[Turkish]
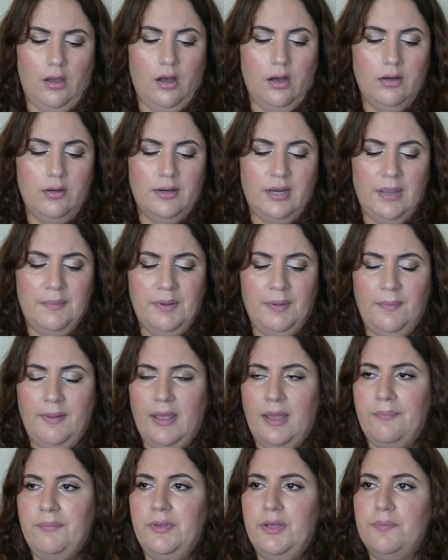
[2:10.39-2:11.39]
ağır
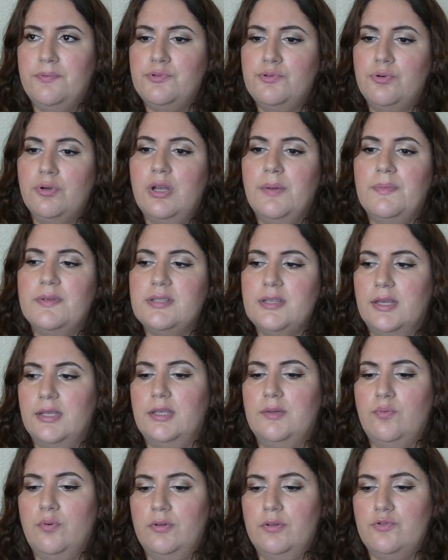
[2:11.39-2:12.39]
emilmeyen bir yapısı yok ama
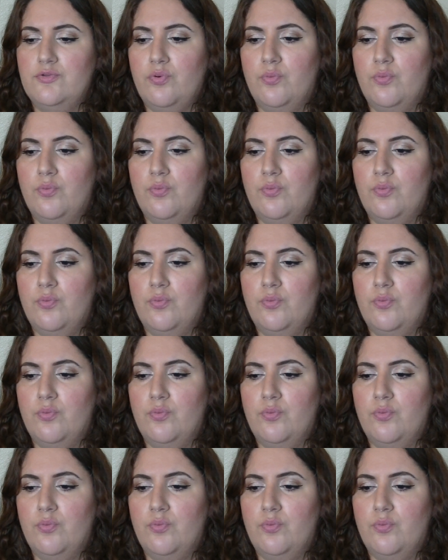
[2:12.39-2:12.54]
sanki onu